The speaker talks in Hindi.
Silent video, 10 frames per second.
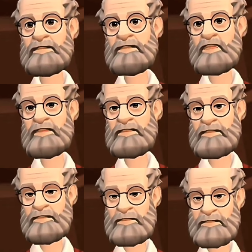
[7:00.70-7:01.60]
जरूर
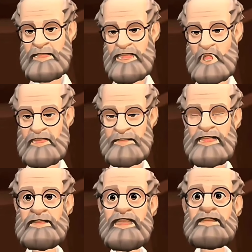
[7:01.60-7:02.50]
अर्पण
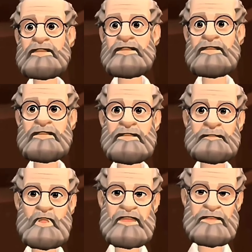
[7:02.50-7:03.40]
करना है
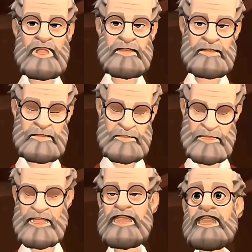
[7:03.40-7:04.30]
जो कि वो
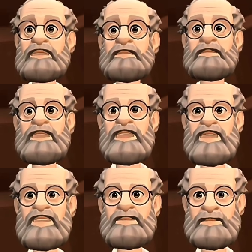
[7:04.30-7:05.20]
जीभ से
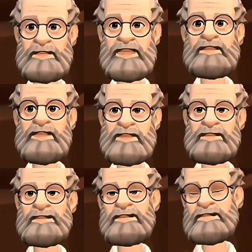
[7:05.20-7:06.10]
स्वयं चाट
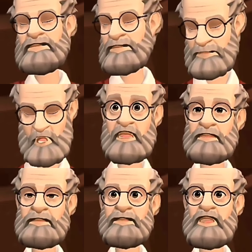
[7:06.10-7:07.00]
लेंगे उस पत्ते
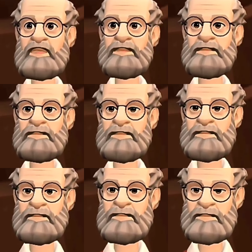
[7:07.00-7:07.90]
के ऊपर से